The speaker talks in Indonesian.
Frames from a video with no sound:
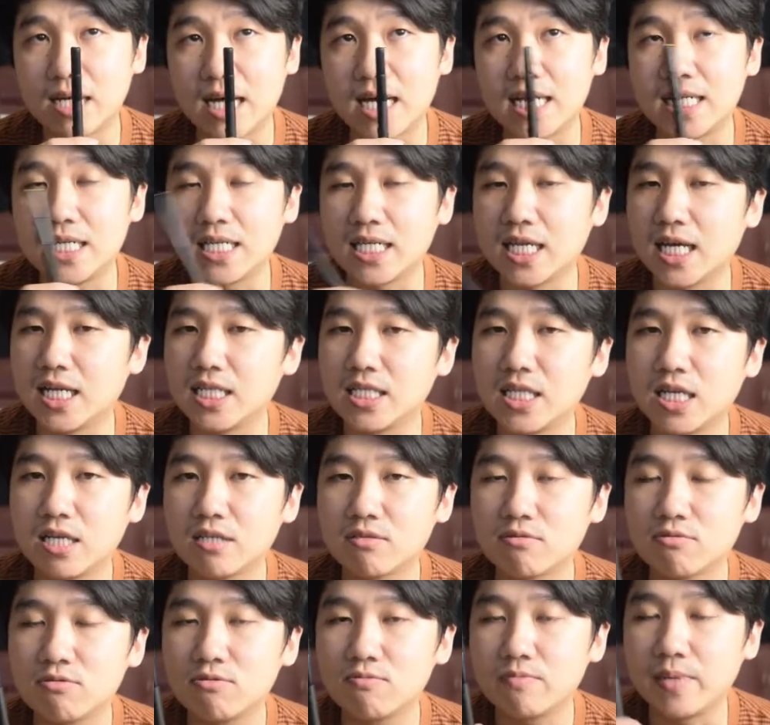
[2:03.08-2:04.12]
adegannya
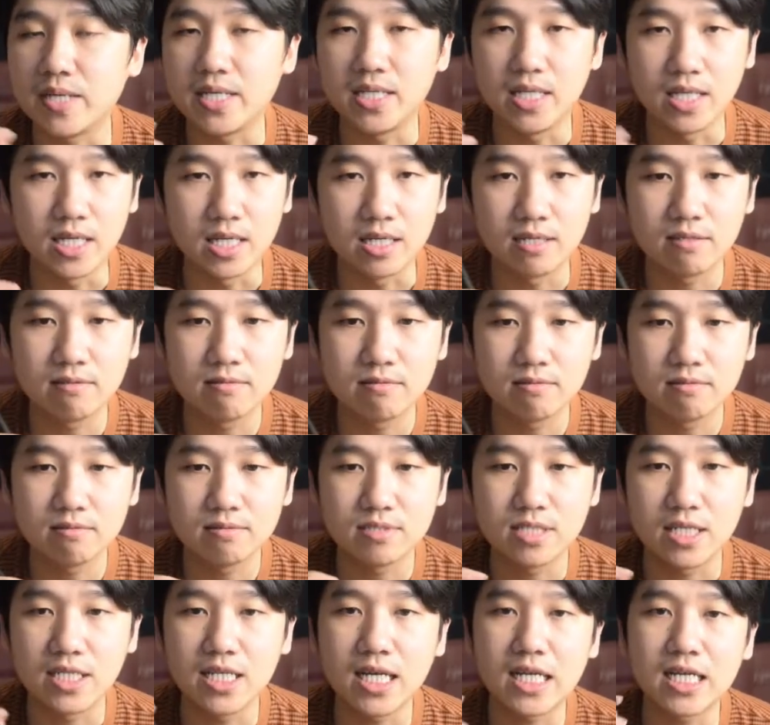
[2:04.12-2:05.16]
itu beda.
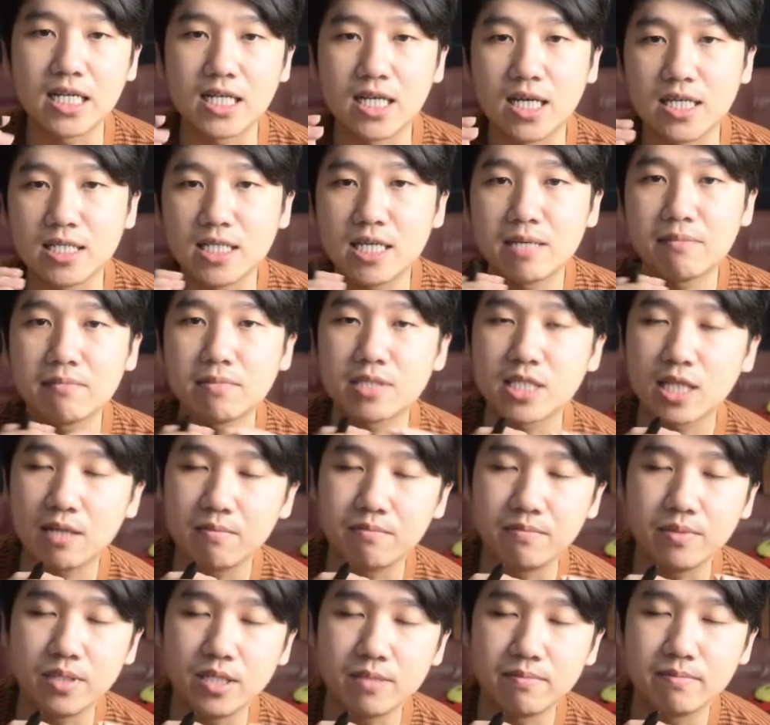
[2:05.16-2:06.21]
Jadi adegannya
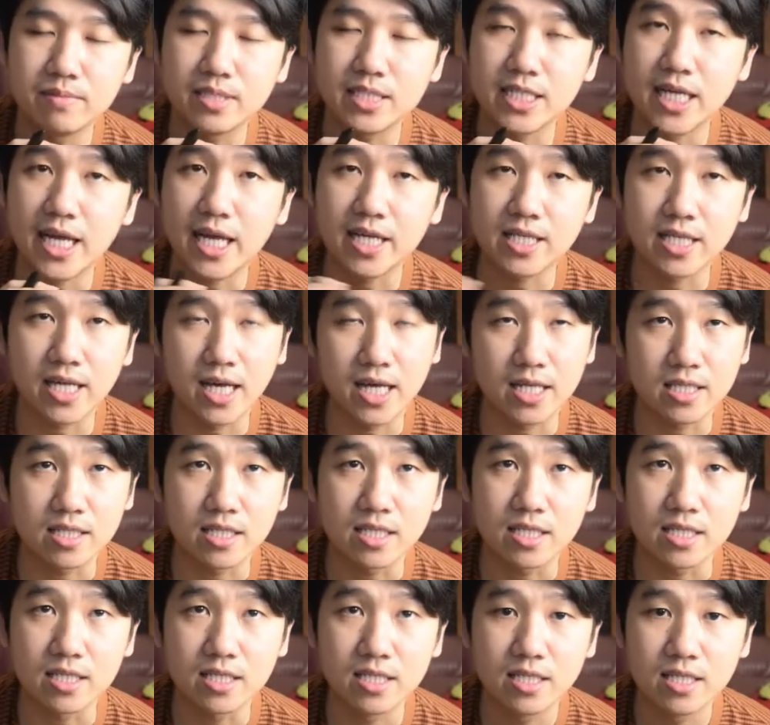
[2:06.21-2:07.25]
lebih menyayat
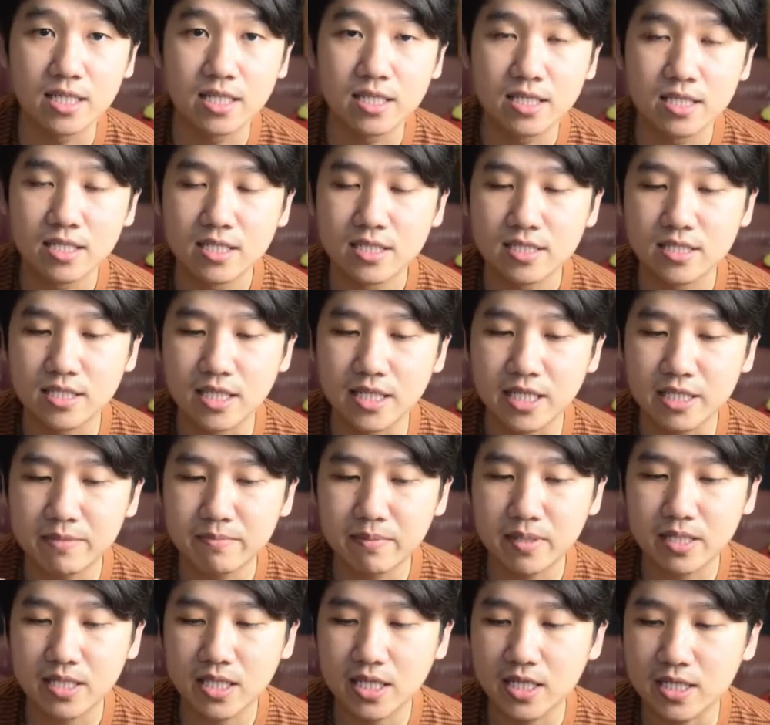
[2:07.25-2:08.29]
hati. Jadi
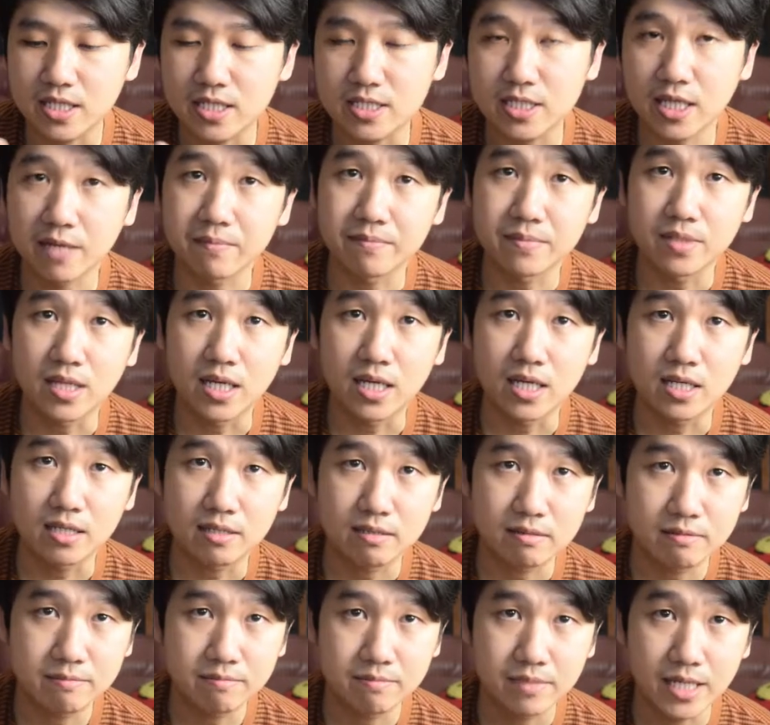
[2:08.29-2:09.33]
seperti ini stepnya.
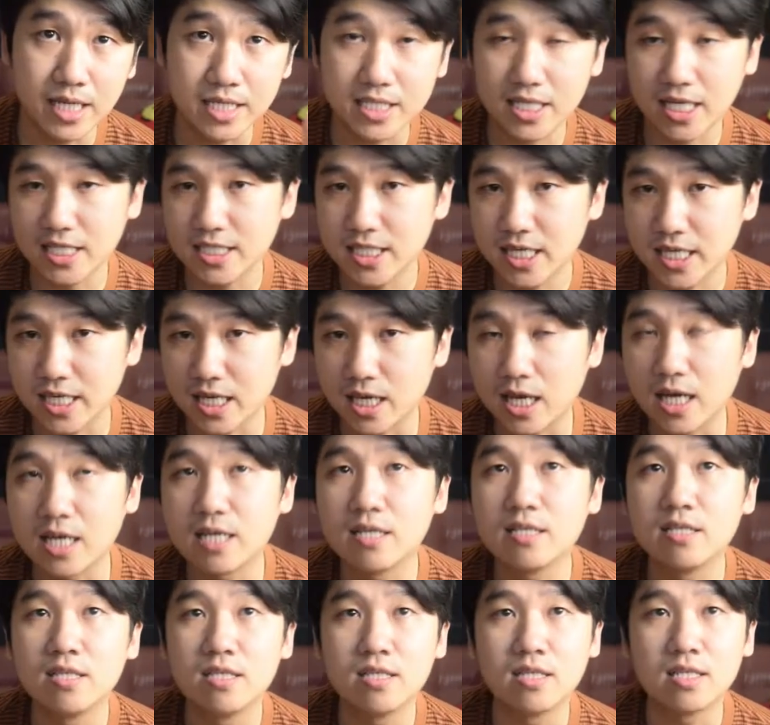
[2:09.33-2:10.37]
Biasanya ya,
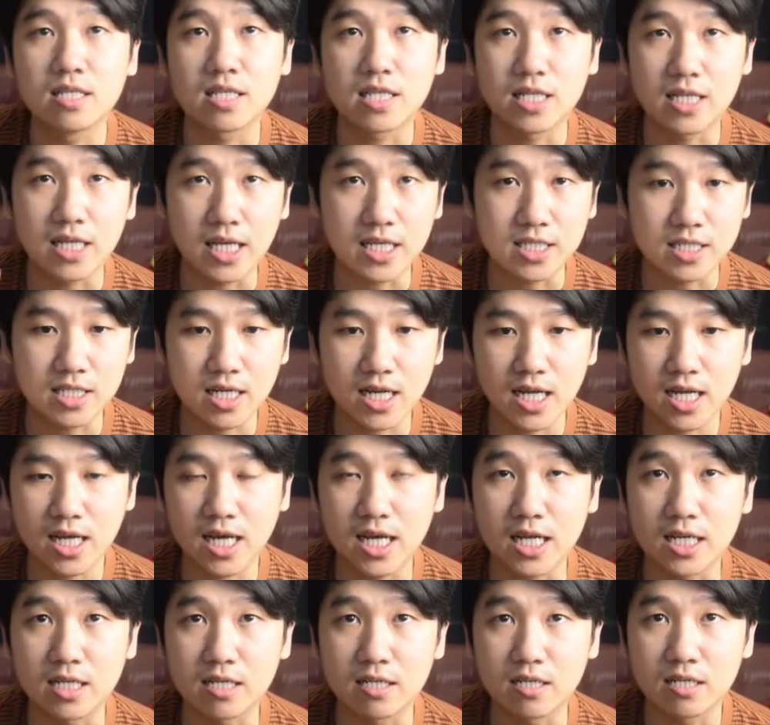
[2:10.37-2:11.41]
kena
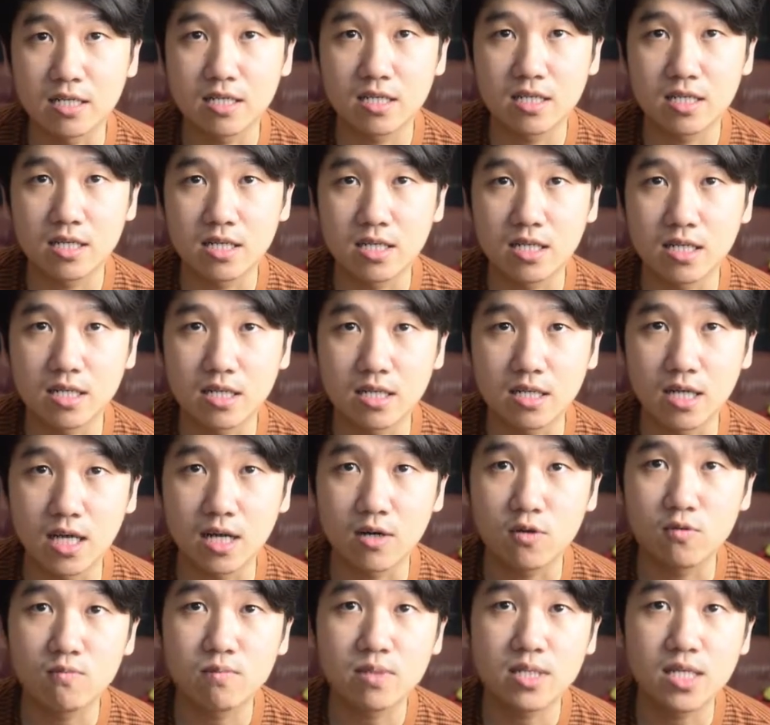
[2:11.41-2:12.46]
serangan.
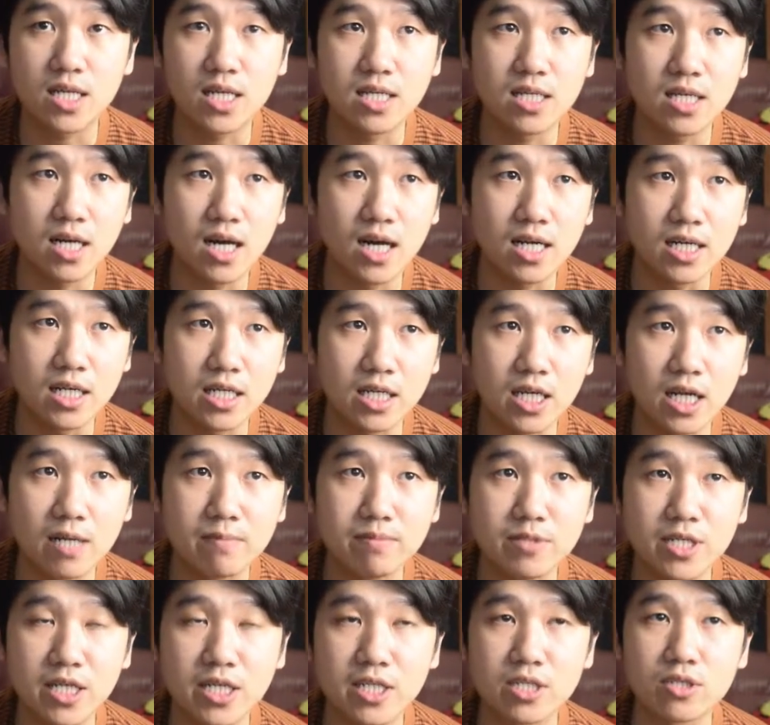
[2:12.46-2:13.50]
Lalu mendadak
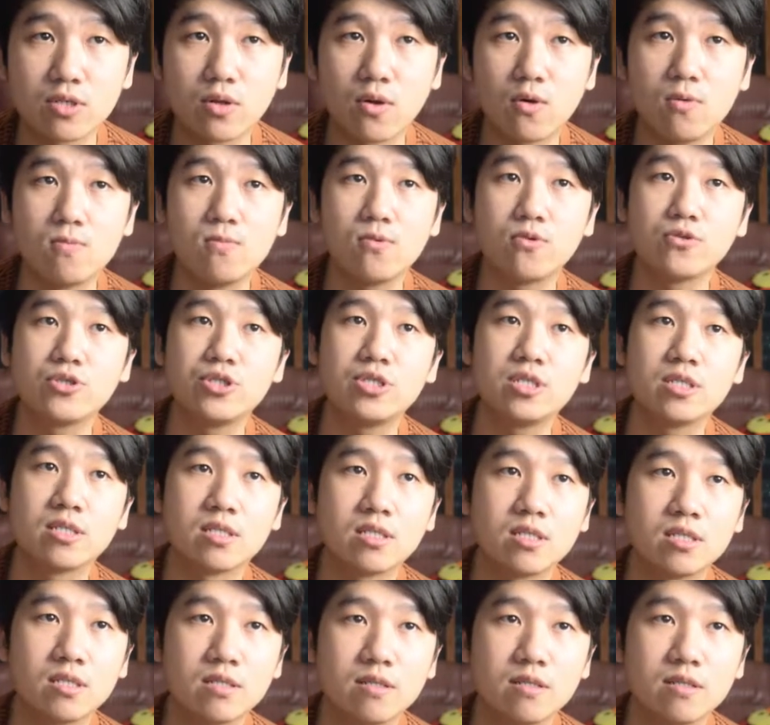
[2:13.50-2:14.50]
adegan jadi slow motion.